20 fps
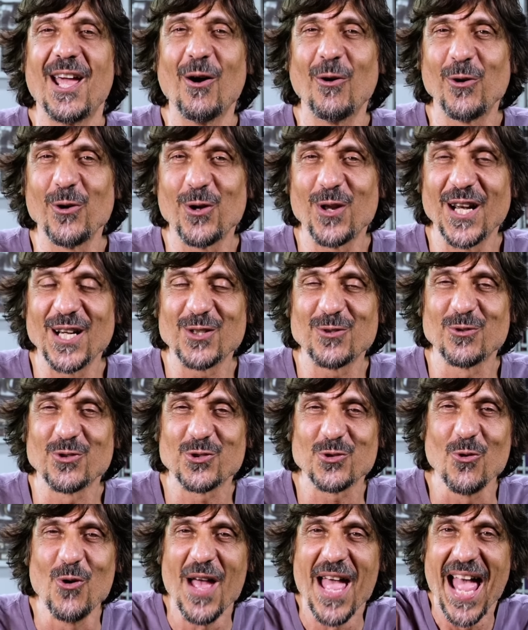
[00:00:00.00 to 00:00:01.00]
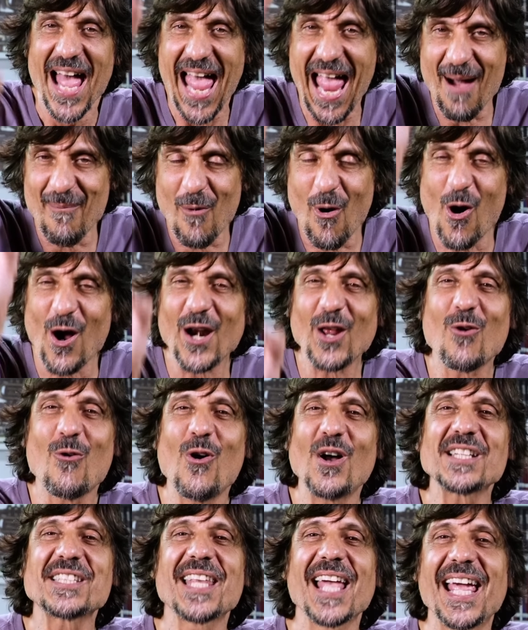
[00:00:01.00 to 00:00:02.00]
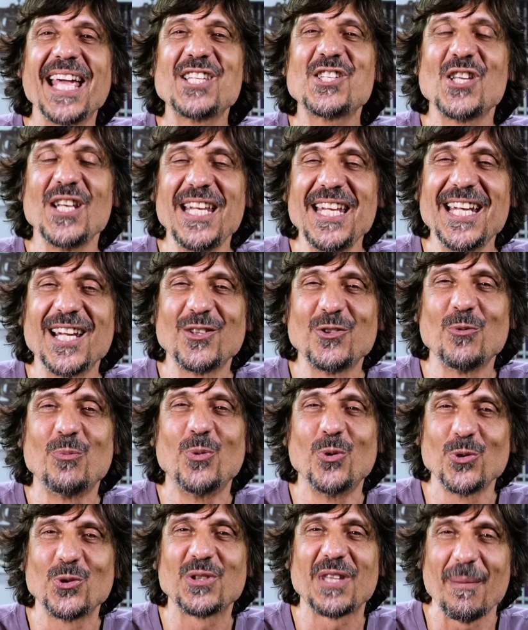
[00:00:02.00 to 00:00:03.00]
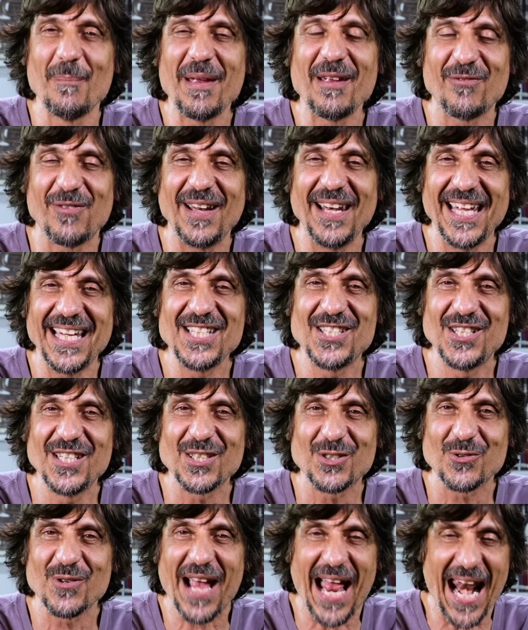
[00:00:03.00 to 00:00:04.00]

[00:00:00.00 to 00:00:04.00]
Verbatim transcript: que é o Rio Grande do Sul? É a maior costa retilínea do mundo, também falei disso,